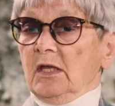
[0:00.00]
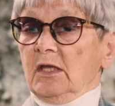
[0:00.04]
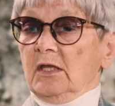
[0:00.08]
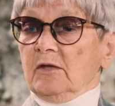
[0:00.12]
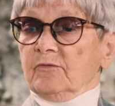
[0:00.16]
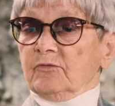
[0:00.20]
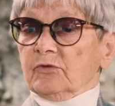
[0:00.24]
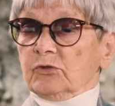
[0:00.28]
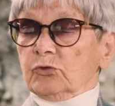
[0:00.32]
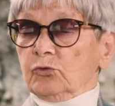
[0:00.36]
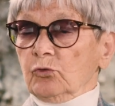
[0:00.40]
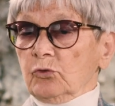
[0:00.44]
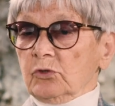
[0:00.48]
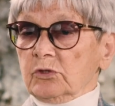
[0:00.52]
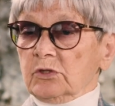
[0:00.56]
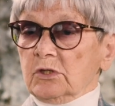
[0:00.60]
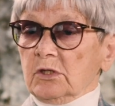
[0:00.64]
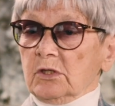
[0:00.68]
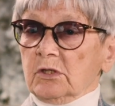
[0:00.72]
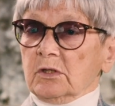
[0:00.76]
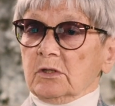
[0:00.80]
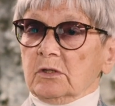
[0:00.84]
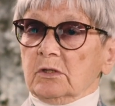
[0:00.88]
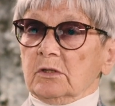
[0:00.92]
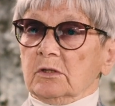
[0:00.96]
И в
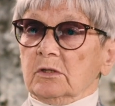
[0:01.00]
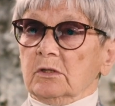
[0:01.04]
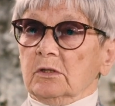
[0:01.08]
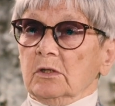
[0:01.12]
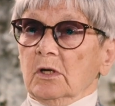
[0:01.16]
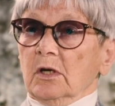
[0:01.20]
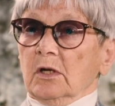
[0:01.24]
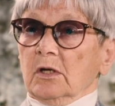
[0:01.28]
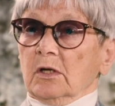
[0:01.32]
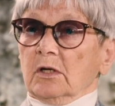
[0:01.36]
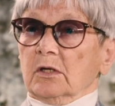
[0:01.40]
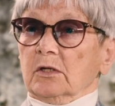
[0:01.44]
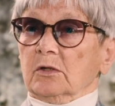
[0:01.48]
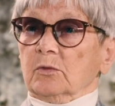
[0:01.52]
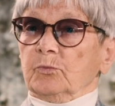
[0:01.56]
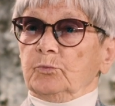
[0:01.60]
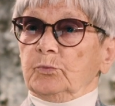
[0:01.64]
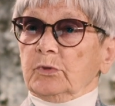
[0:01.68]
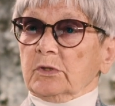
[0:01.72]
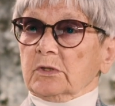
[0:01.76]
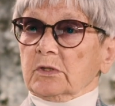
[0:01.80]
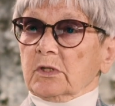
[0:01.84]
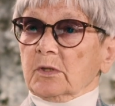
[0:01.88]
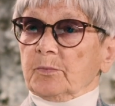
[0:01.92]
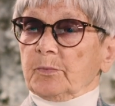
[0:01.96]
итоге э,
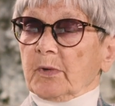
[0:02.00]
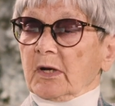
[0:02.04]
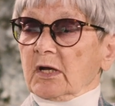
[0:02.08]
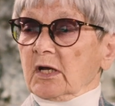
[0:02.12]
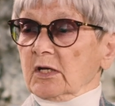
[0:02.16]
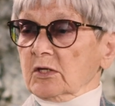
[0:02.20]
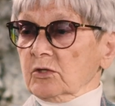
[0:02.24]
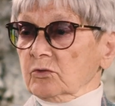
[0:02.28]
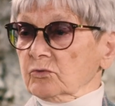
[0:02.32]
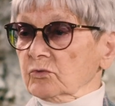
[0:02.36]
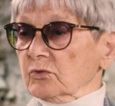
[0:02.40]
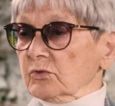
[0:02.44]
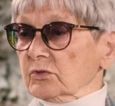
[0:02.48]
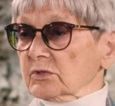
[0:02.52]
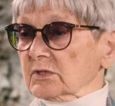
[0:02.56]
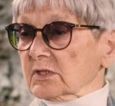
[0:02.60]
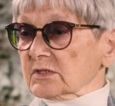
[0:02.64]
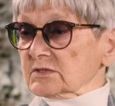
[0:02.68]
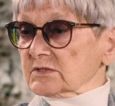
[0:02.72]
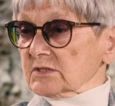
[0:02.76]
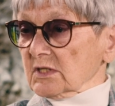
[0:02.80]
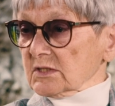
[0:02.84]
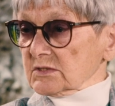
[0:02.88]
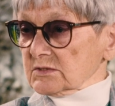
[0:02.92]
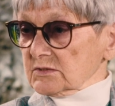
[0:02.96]
было покорено
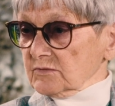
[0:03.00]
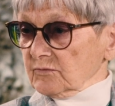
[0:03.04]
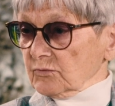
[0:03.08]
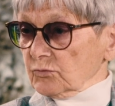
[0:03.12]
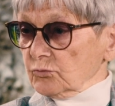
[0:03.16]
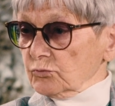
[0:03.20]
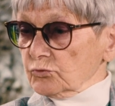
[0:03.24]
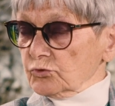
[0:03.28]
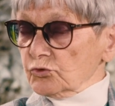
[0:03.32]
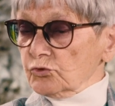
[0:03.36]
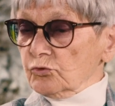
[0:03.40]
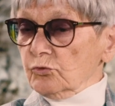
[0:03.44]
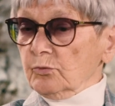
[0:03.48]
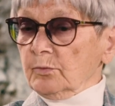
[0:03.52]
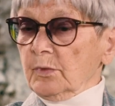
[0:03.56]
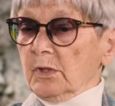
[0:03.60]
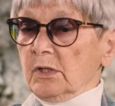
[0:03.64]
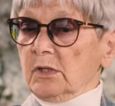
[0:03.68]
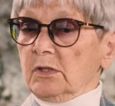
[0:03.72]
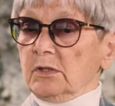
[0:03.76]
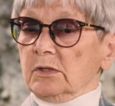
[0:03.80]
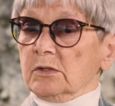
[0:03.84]
это царство Кучума,